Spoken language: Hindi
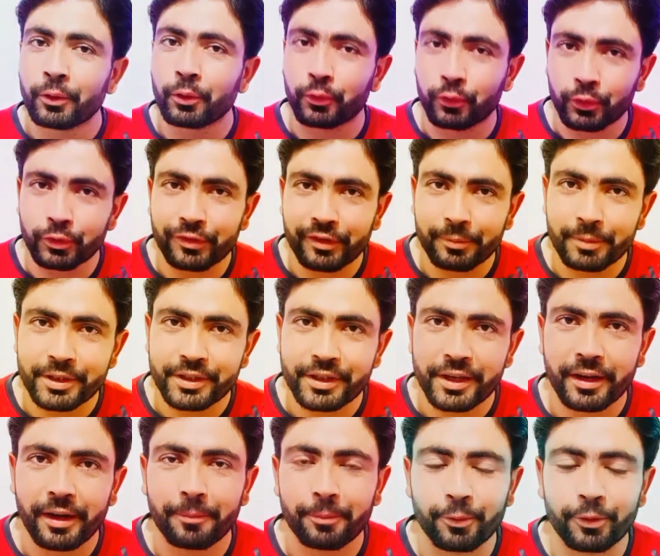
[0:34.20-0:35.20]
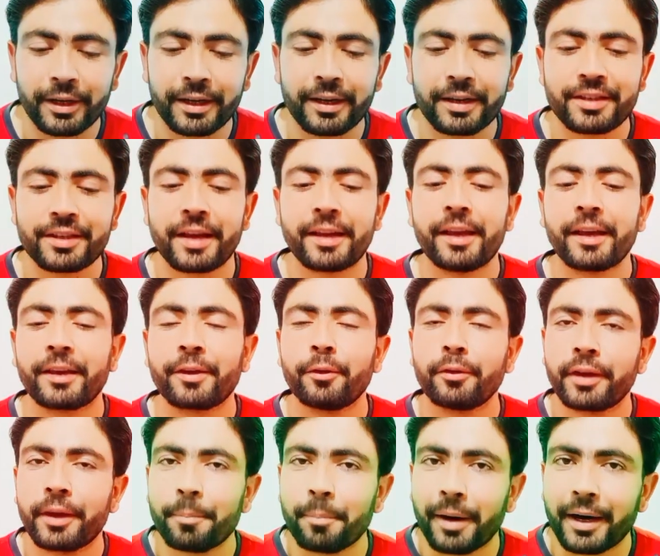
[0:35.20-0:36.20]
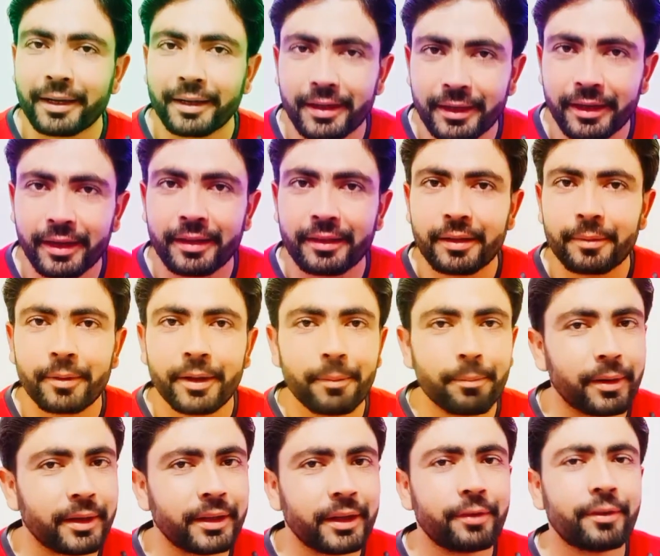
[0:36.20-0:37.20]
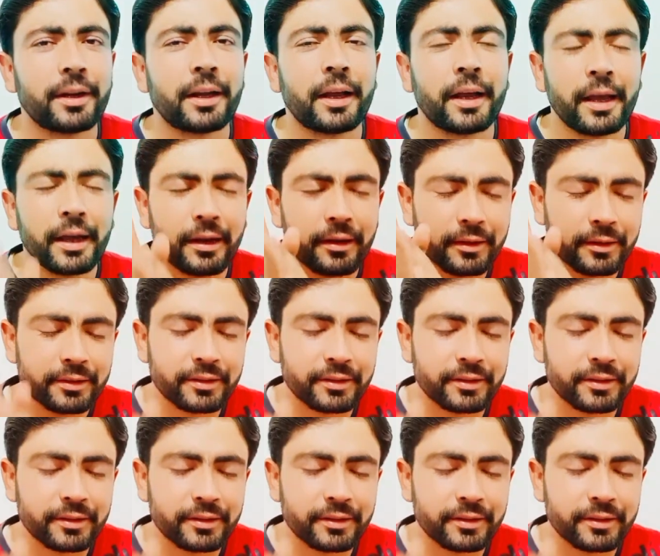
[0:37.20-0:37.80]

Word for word: तो सोच समझ कर आपको लेना चाहिए क्योंकि मार्केट के अंदर वही बनने वाला है